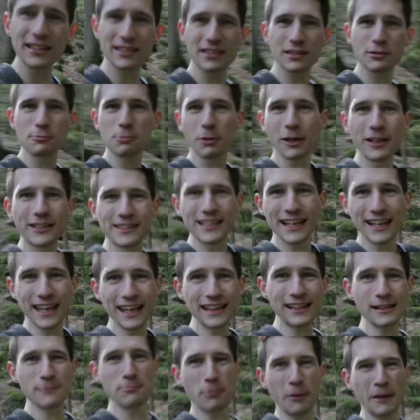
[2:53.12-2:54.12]
das ist übrigens der
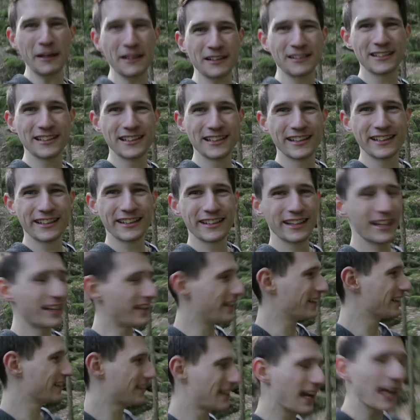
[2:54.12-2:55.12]
Gertelbach.
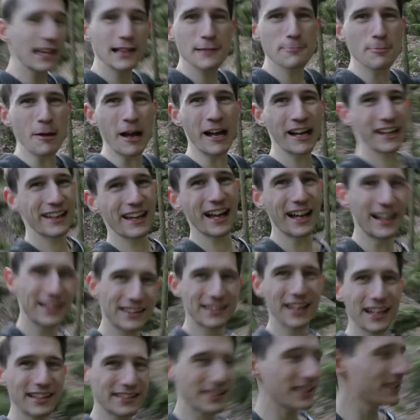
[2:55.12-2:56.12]
Ja, Gertelbach, ja,
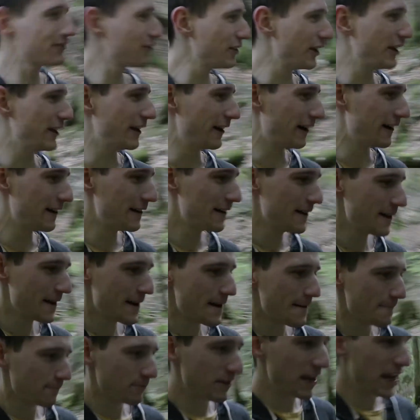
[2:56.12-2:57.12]
da sind wir hier.
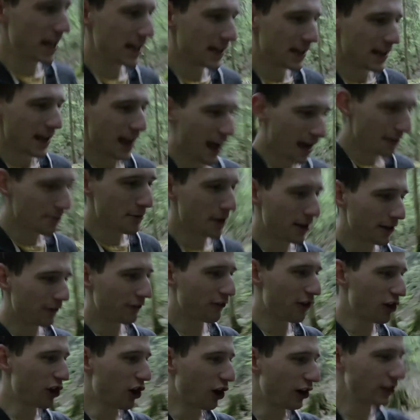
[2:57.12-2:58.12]
Nee, aber
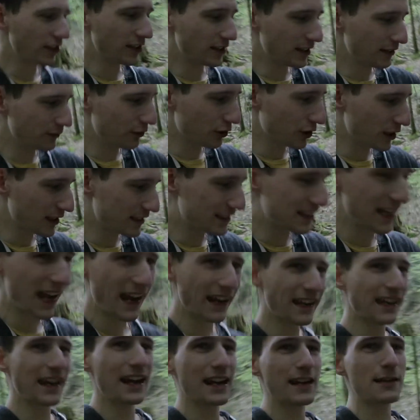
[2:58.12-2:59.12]
für Leute, die wirklich
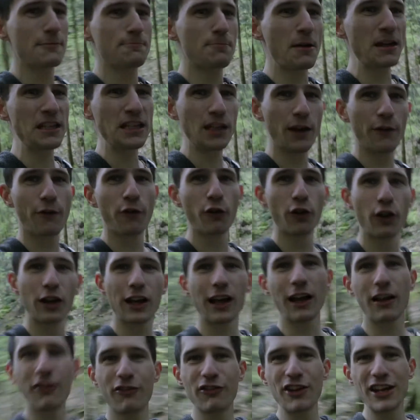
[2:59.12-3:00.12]
sehr gerne Becher
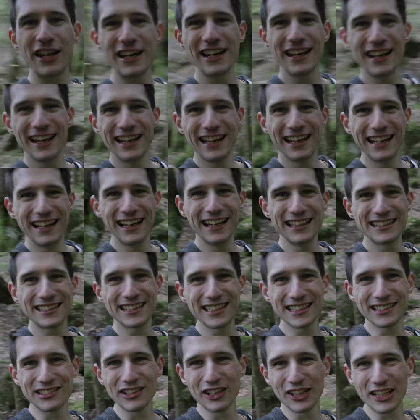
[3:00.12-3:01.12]
fotografieren, ist
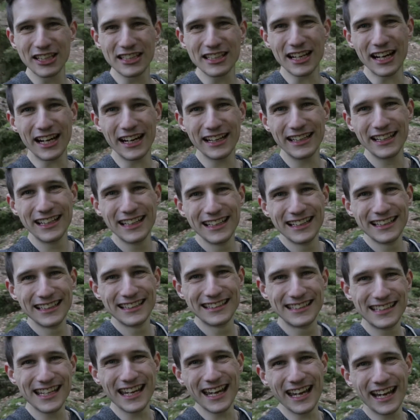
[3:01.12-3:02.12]
das wirklich ein
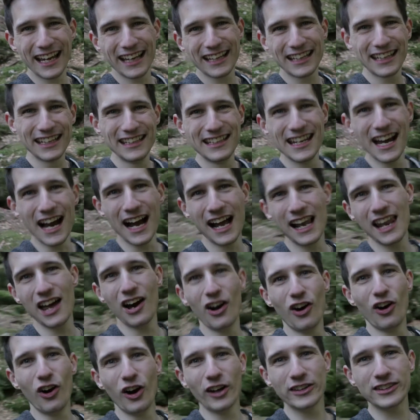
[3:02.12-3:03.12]
sehr
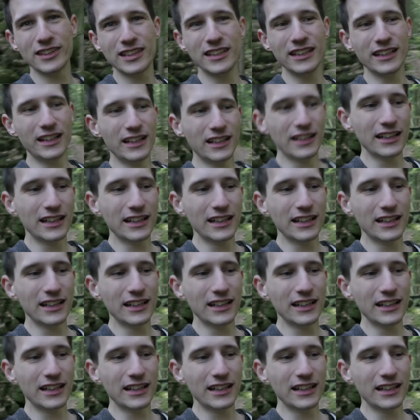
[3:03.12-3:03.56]
genialer Ort hier.